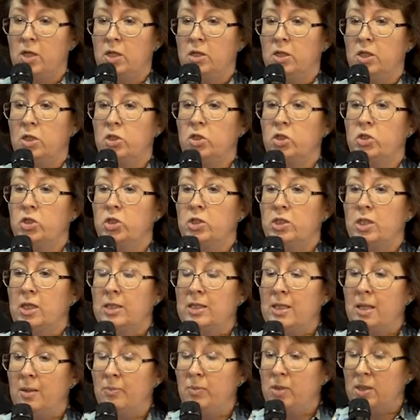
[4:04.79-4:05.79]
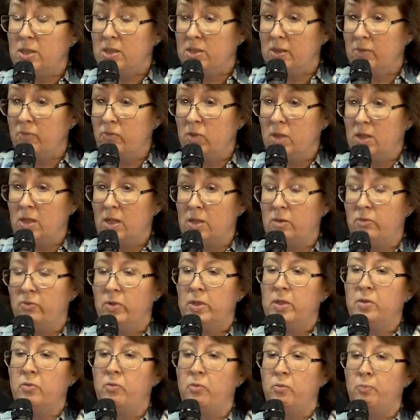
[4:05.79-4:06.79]
Даже частота объективных
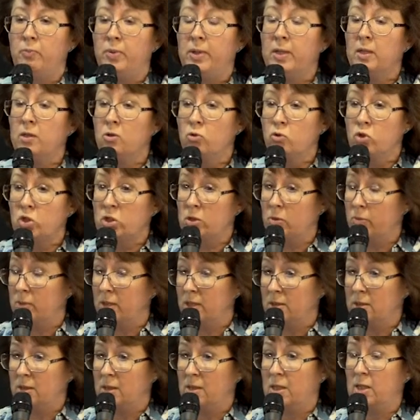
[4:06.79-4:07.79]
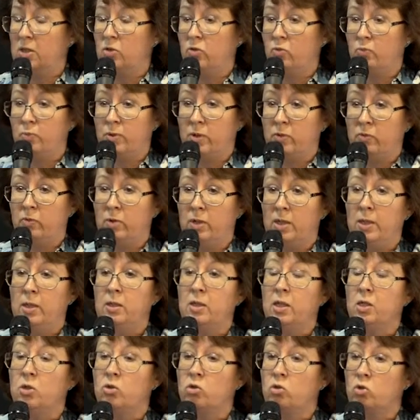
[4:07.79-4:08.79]
ответов вкладе в первой
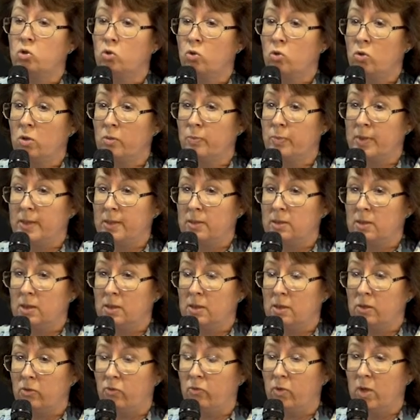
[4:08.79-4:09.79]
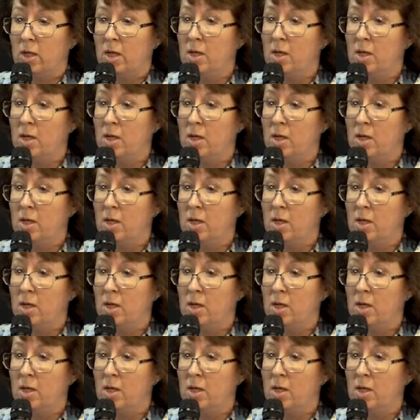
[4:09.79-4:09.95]
линии это 40%.